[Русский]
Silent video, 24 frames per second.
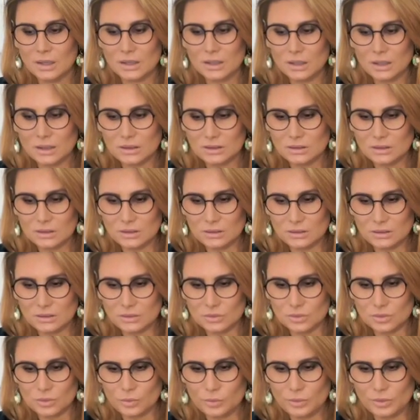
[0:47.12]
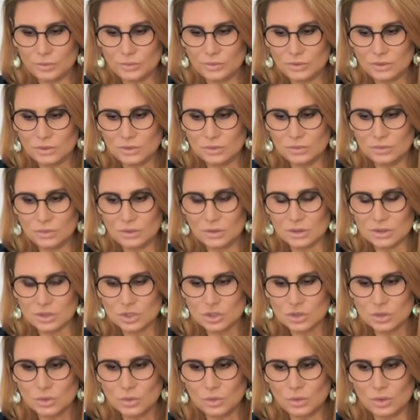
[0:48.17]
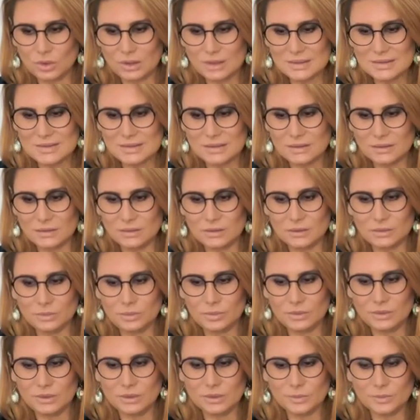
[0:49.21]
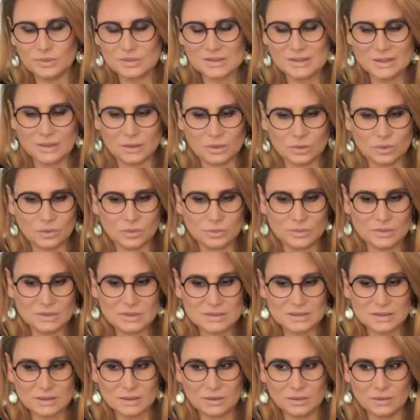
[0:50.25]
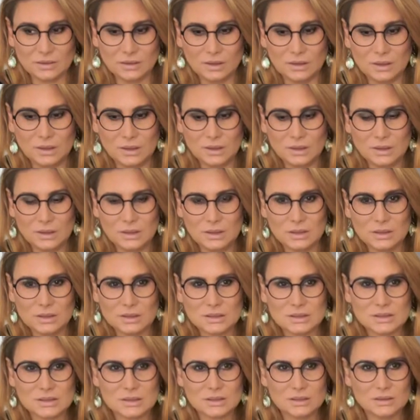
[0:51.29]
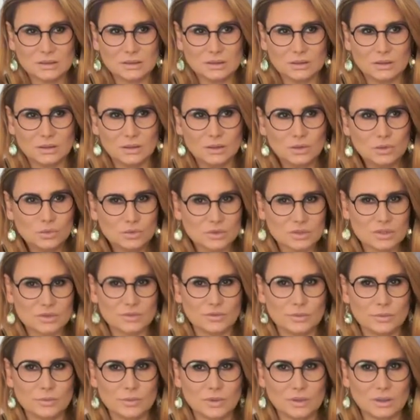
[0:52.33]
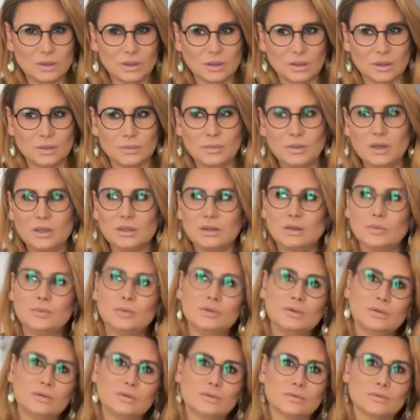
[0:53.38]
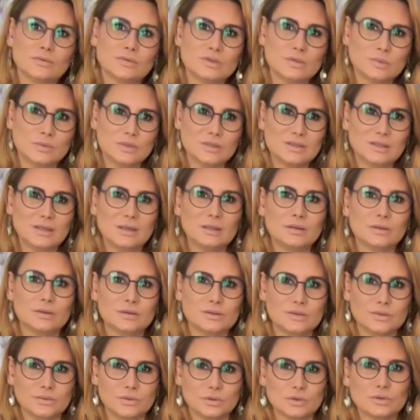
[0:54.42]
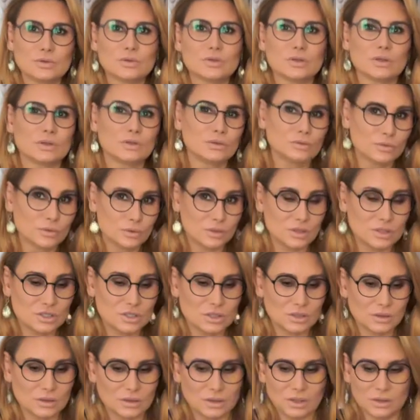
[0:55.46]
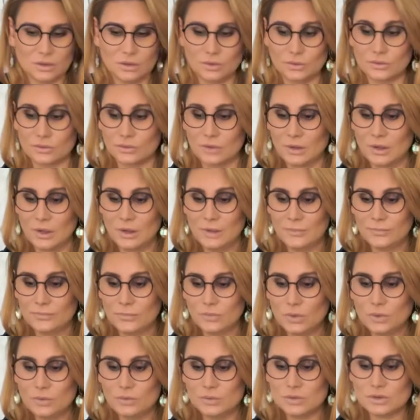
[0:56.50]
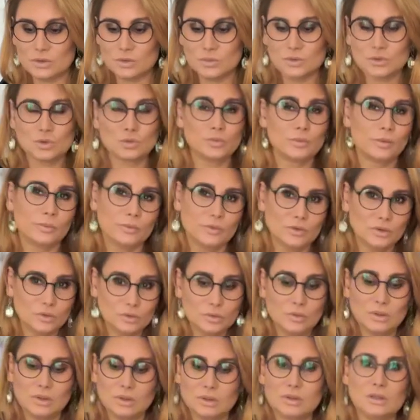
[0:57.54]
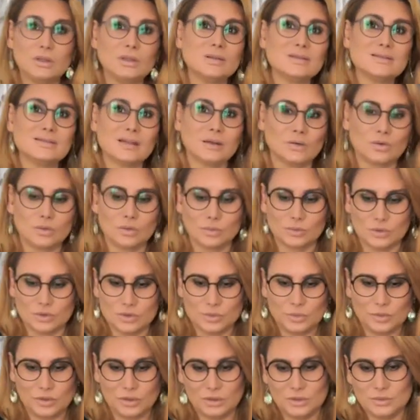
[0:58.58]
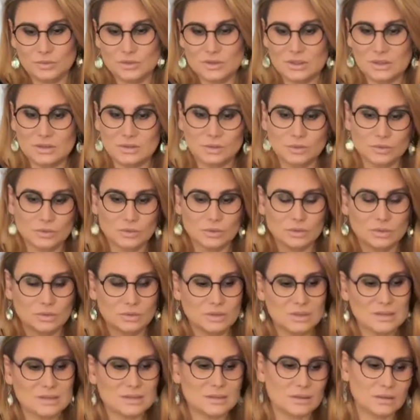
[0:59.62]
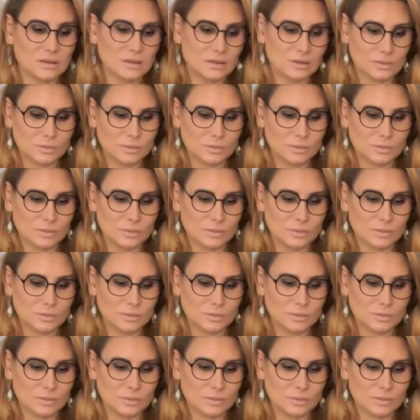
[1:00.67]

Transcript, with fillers: как-то упомянула, что хотела бы познакомиться с люксовыми ароматами 80-х, 90-х и 2000-х годов. Ну вот, собственно, упомянула и знакомлюсь. Поэтому здесь будут несколько